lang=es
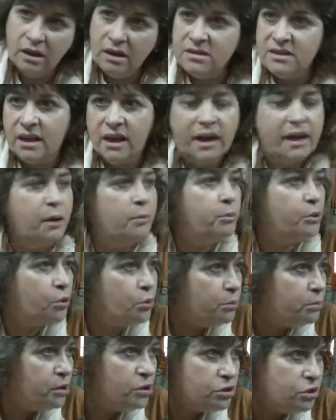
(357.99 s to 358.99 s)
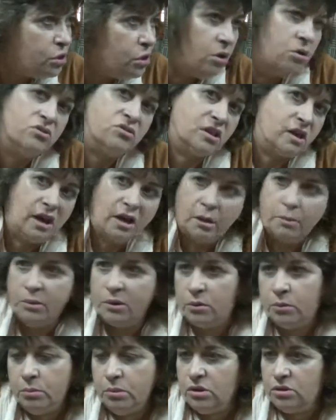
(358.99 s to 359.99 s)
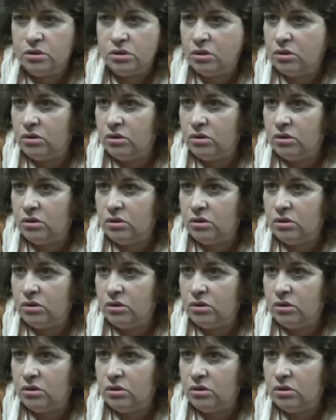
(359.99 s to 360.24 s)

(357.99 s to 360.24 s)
Se gana por un voto, se gana por un voto.